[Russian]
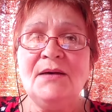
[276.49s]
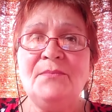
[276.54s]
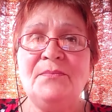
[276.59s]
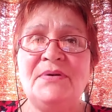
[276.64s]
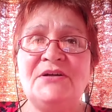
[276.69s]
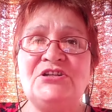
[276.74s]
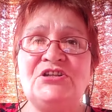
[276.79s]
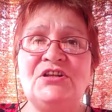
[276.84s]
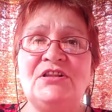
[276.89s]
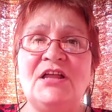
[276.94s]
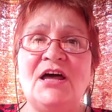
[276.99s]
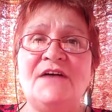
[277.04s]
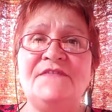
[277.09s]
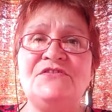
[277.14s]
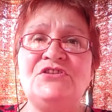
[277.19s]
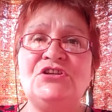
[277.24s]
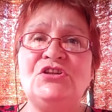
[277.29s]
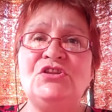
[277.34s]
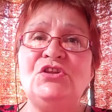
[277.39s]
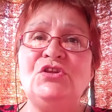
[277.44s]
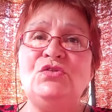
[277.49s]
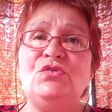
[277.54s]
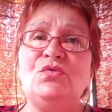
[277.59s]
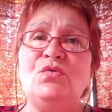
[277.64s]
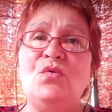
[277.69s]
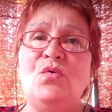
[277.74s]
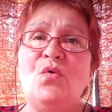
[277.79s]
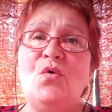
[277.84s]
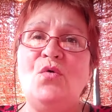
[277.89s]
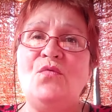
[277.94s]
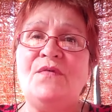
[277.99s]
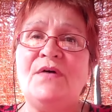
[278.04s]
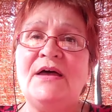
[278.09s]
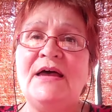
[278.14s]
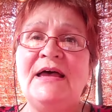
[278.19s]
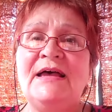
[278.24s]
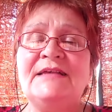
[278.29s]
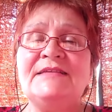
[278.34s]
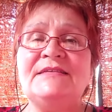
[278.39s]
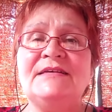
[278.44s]
Пожелав жены другого,
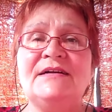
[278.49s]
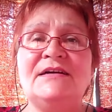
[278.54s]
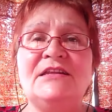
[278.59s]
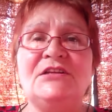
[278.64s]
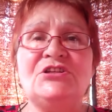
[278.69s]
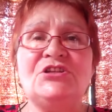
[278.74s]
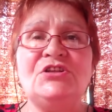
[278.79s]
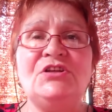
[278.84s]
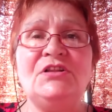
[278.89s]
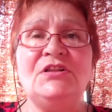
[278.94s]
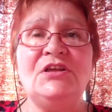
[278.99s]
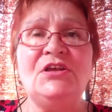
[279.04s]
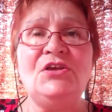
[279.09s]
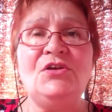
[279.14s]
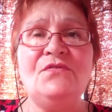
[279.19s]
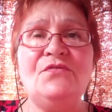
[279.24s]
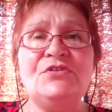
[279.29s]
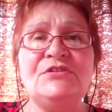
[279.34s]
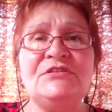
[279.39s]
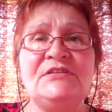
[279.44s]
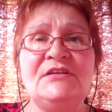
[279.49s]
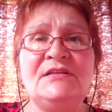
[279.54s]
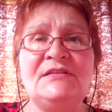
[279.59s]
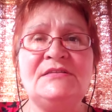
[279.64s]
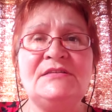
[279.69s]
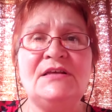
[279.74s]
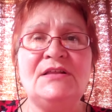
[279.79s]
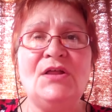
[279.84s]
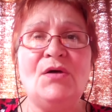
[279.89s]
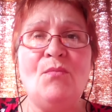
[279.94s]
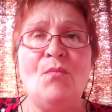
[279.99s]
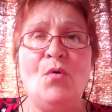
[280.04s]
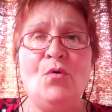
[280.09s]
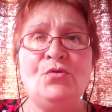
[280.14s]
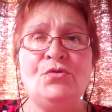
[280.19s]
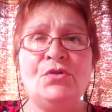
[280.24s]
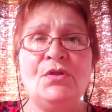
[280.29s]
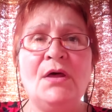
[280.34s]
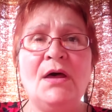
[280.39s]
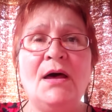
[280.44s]
согрешил и его сын
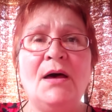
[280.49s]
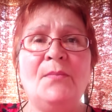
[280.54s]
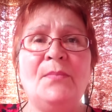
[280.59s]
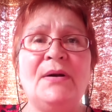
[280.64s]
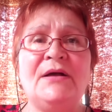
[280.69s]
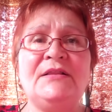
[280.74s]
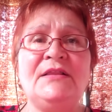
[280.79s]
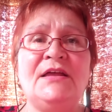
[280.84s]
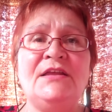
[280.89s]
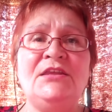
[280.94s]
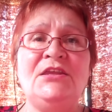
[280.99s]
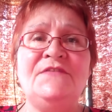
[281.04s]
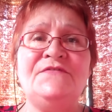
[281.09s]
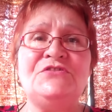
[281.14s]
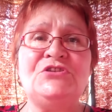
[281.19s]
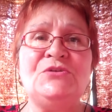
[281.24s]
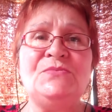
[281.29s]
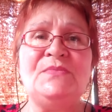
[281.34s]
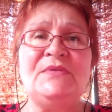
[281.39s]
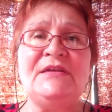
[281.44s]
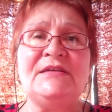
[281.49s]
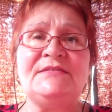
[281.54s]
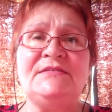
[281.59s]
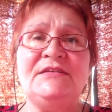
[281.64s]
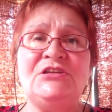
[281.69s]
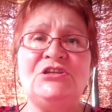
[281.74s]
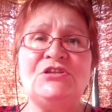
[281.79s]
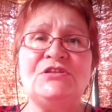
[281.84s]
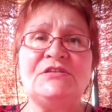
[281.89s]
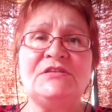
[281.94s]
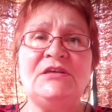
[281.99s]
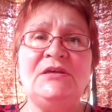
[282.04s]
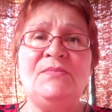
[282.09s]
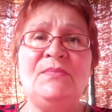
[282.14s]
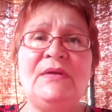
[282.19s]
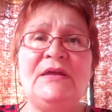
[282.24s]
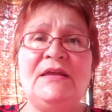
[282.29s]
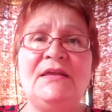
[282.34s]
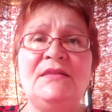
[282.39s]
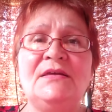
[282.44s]
Соломон, поклонившим языческим
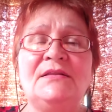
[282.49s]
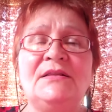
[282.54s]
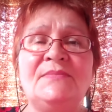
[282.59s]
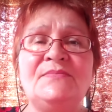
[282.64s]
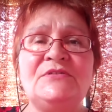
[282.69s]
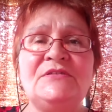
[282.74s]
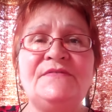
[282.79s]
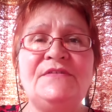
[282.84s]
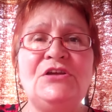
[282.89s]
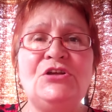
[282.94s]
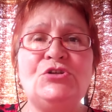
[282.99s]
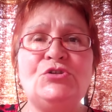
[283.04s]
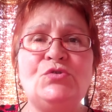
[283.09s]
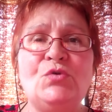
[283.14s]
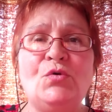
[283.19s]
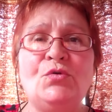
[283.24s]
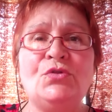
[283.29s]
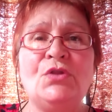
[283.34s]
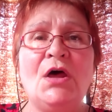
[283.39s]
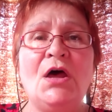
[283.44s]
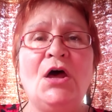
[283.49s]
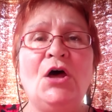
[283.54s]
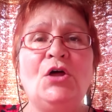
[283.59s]
идолам своих жен.